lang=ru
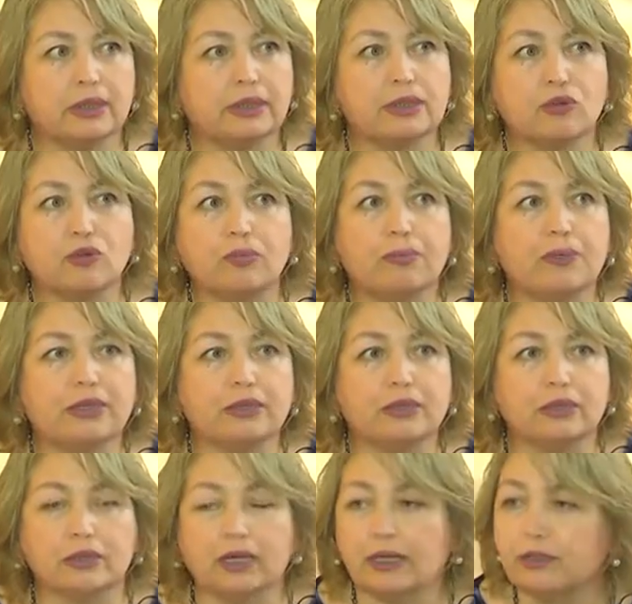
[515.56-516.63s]
Эти
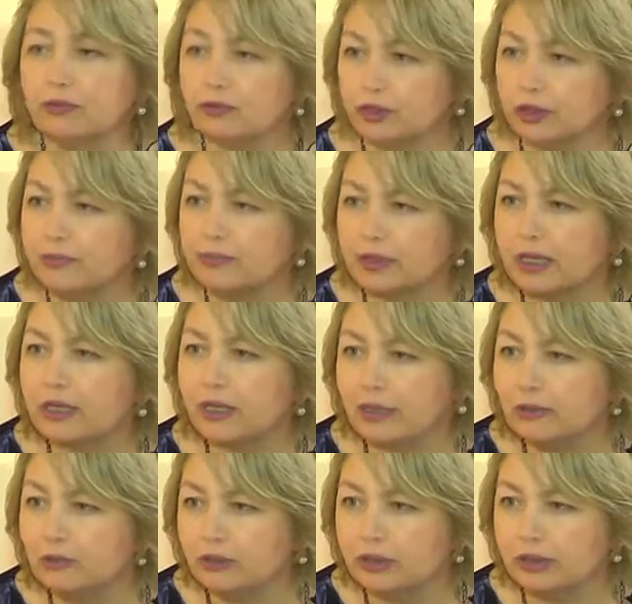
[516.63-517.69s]
куплеты, они очень
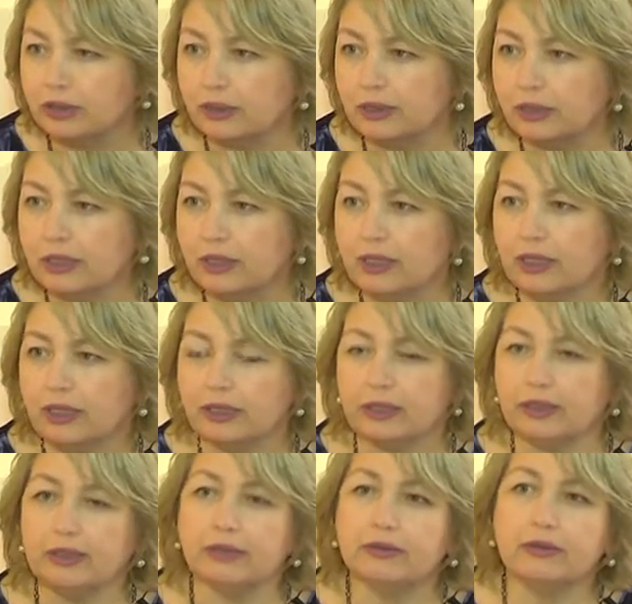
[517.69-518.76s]
многолюдны
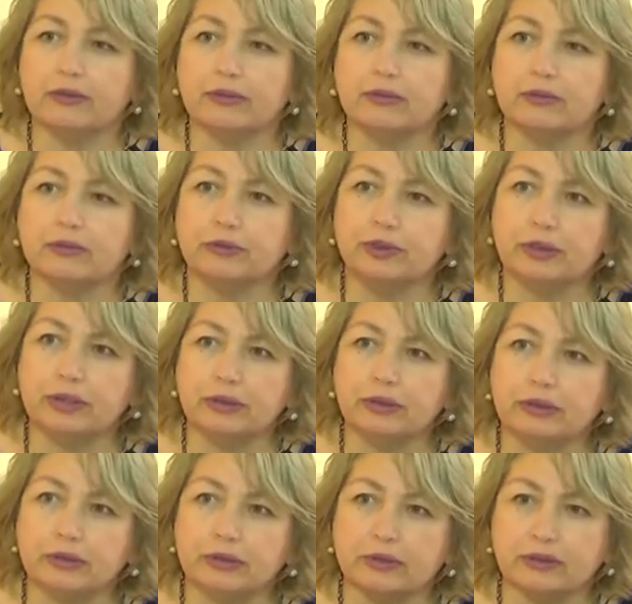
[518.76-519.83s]
и э,
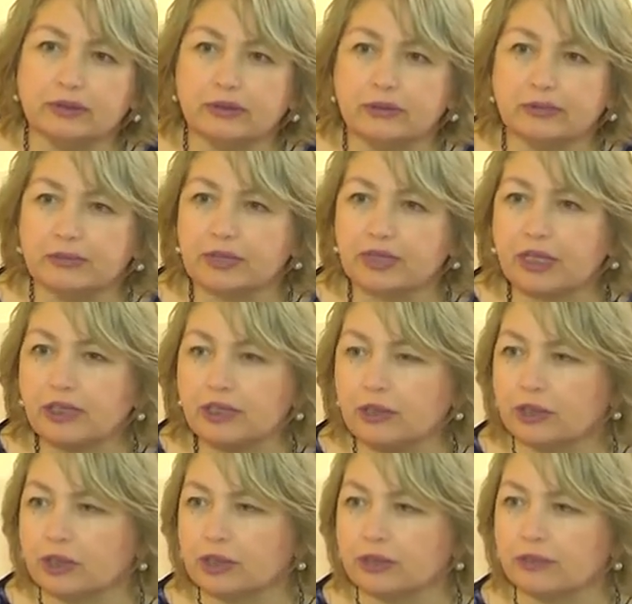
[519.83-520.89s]
очень э,
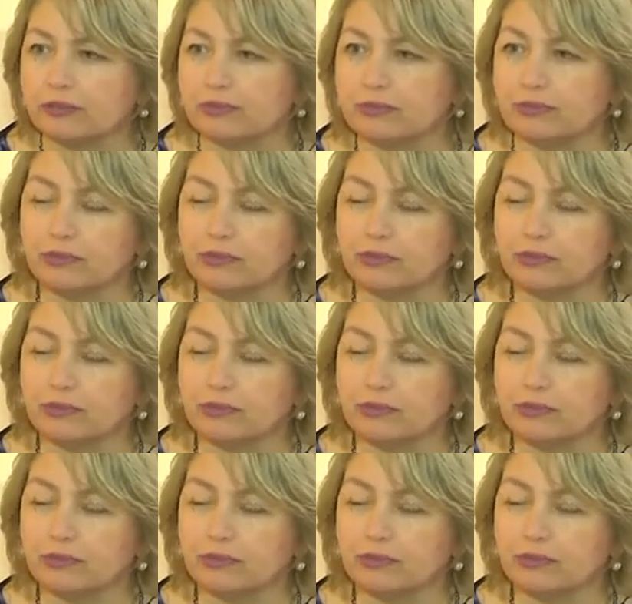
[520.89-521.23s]
трагичны.